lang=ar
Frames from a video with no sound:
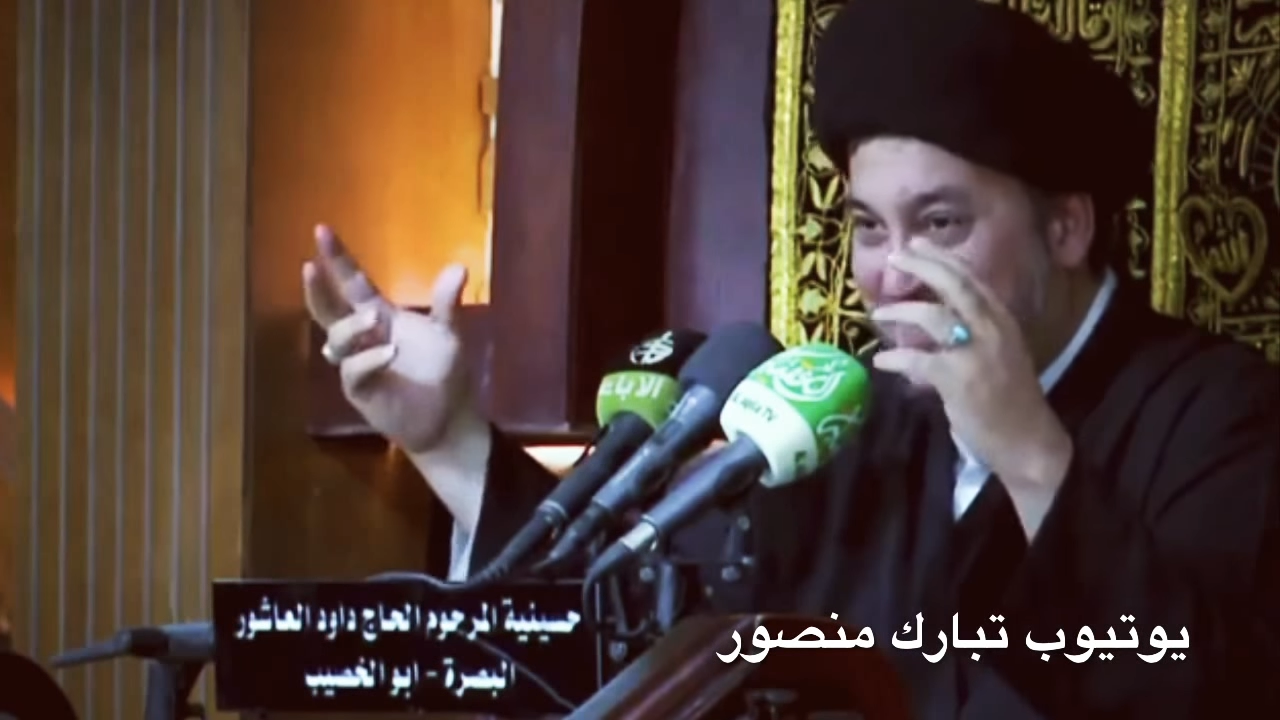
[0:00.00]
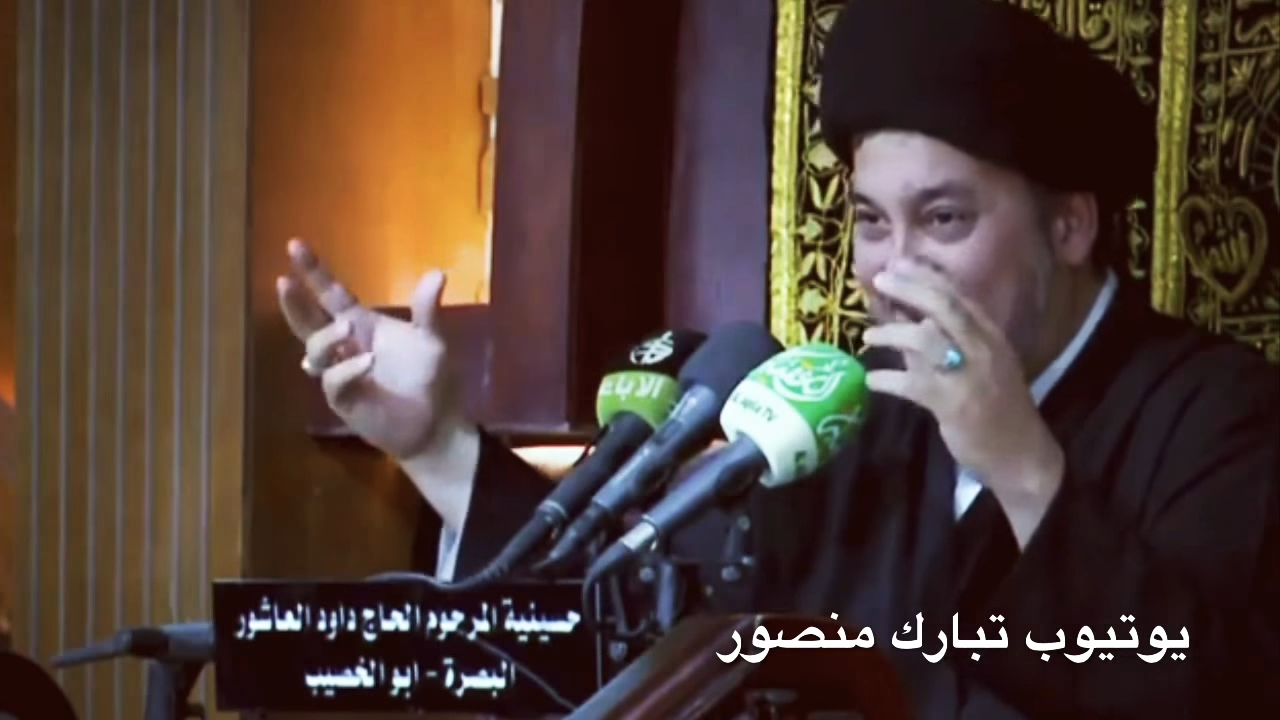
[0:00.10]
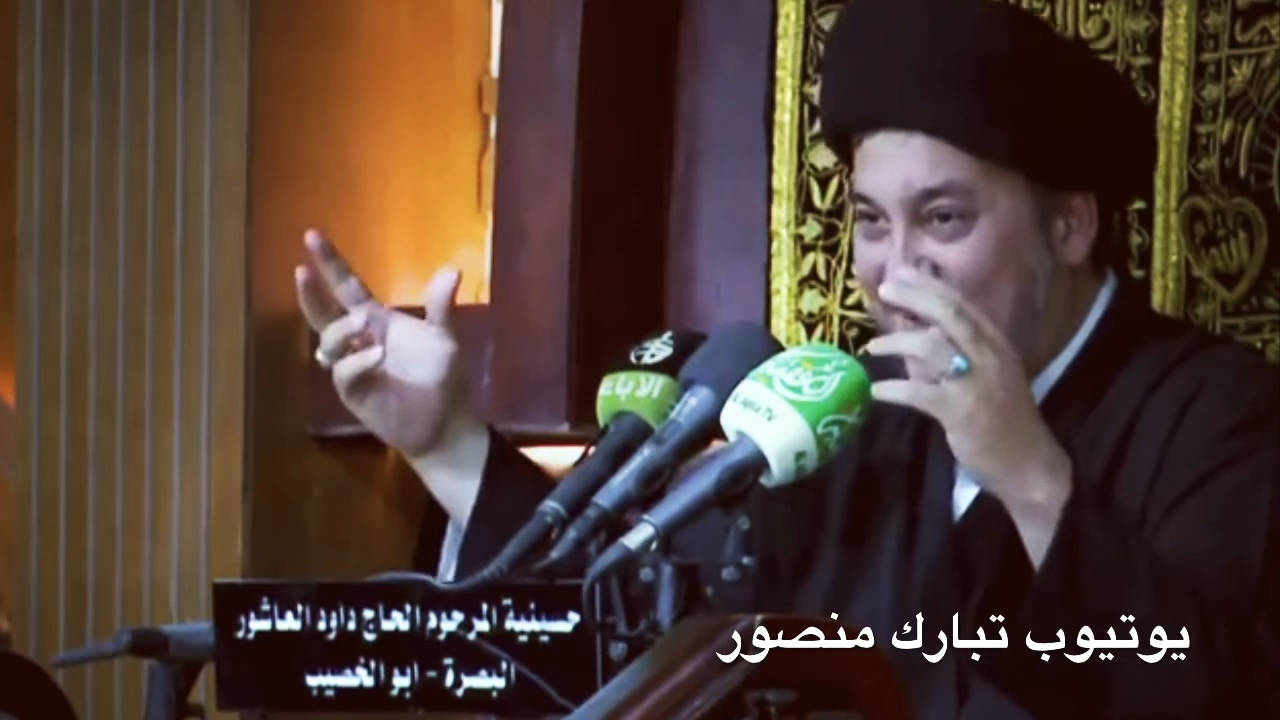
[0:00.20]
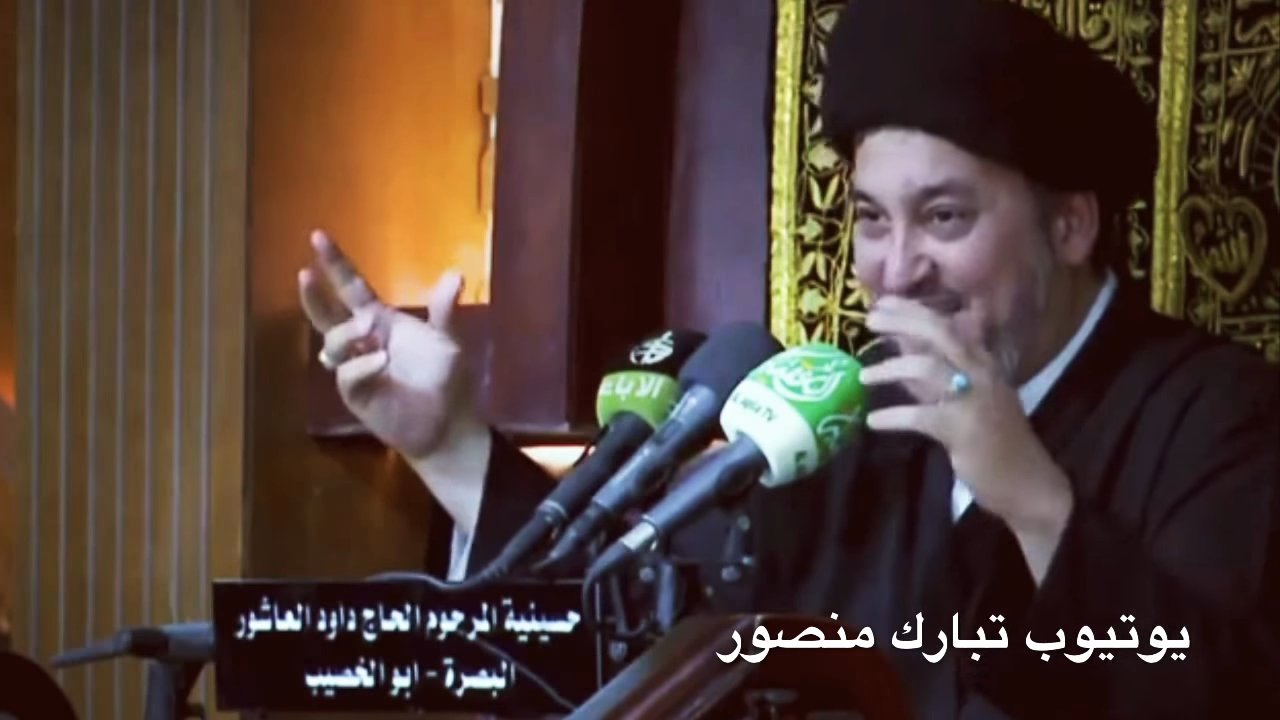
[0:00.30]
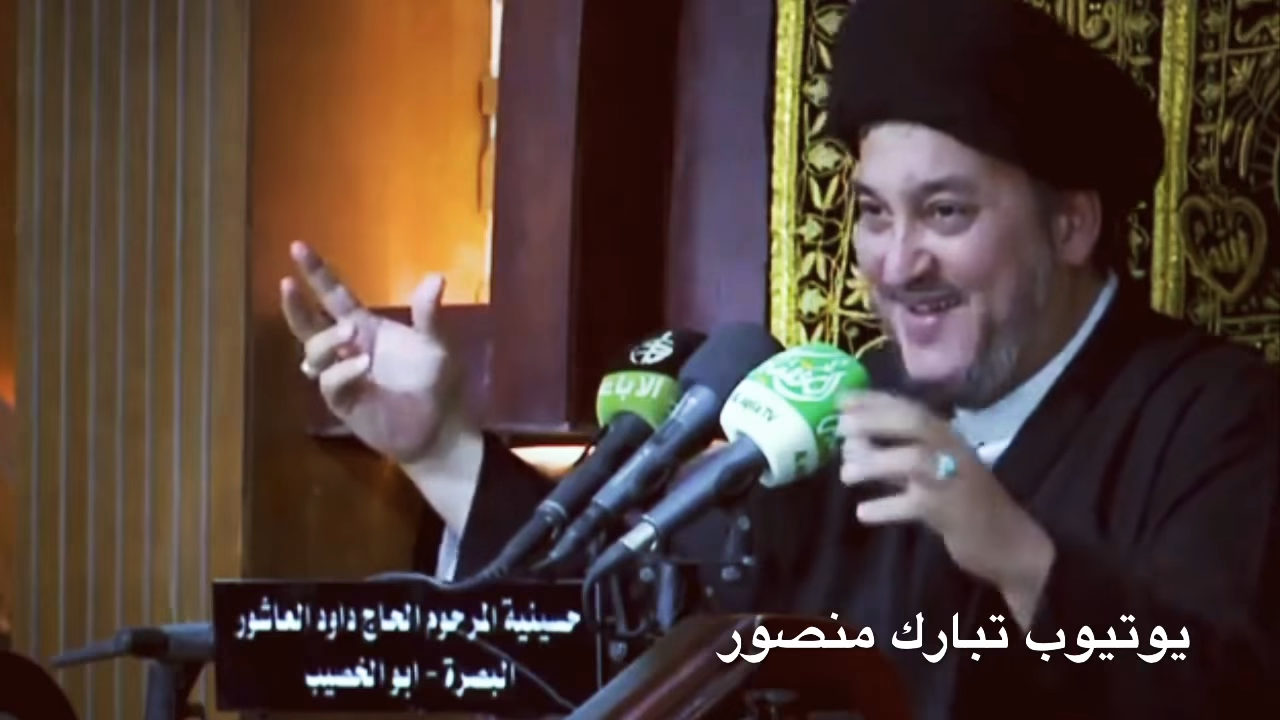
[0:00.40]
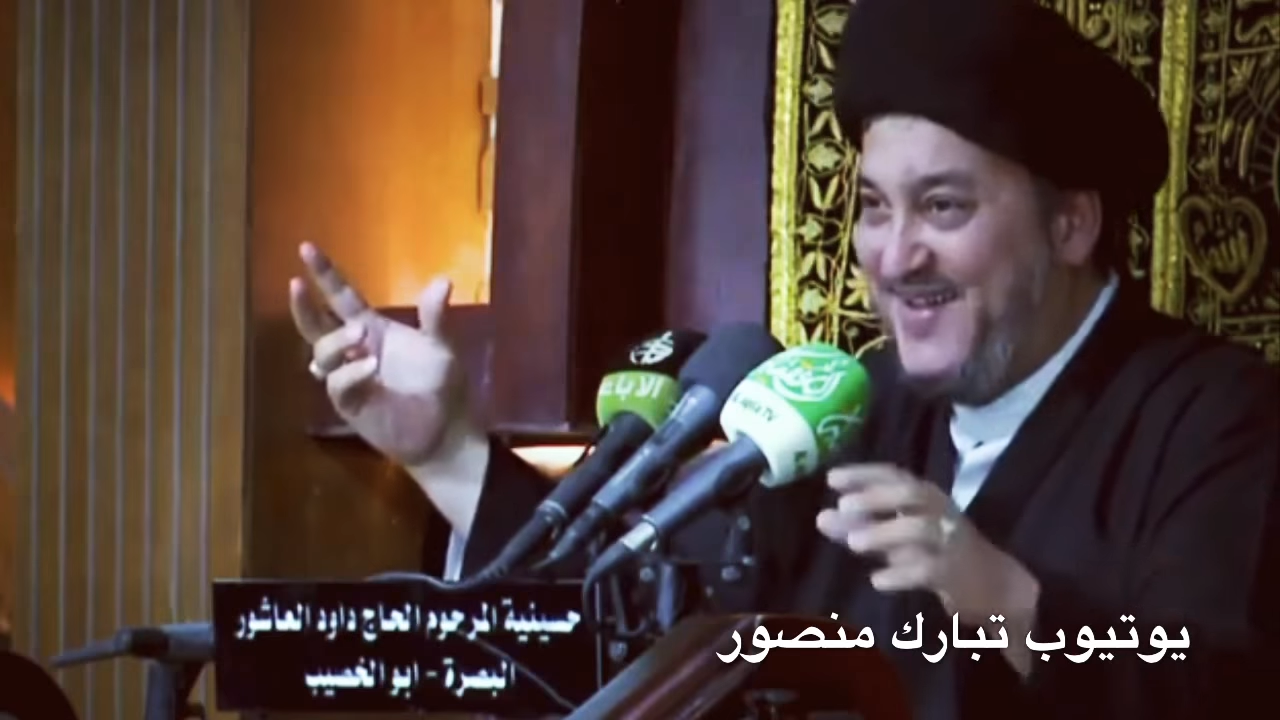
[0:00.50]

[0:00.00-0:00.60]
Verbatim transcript: لا